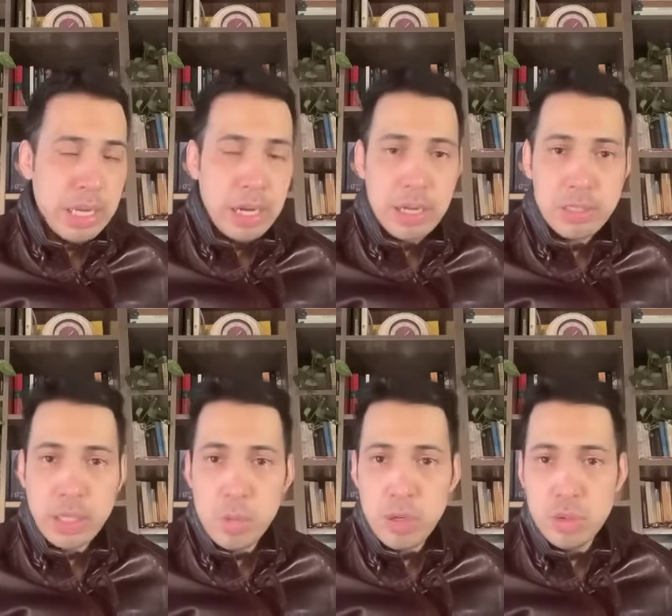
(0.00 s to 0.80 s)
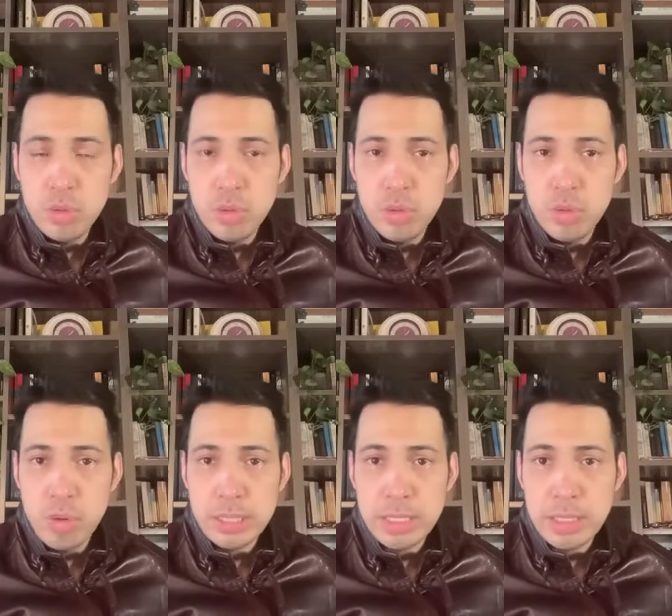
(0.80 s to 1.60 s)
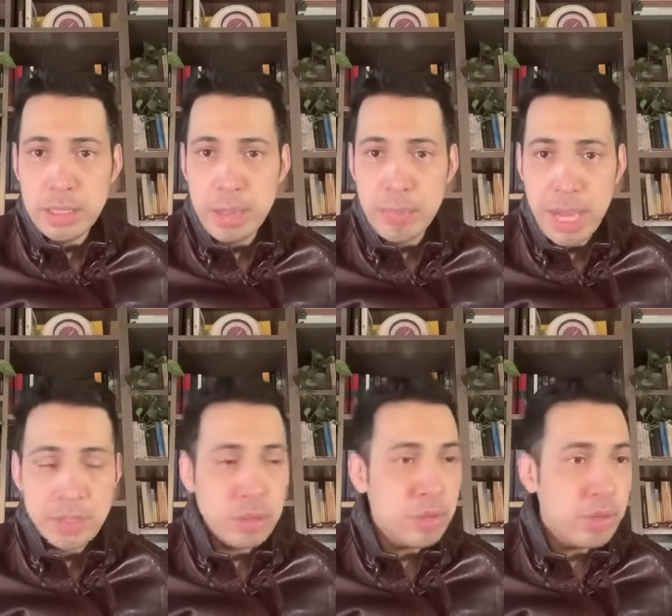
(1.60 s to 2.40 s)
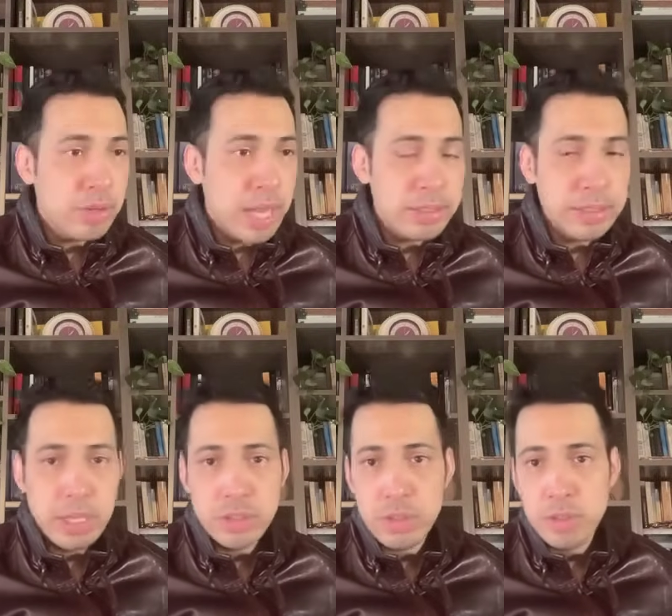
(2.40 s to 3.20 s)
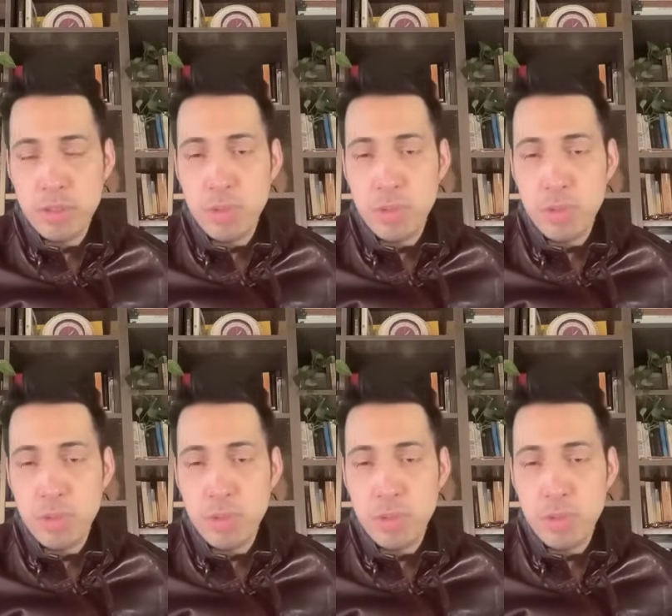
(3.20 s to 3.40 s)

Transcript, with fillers: uh, someone who was an ambassador to United Nations,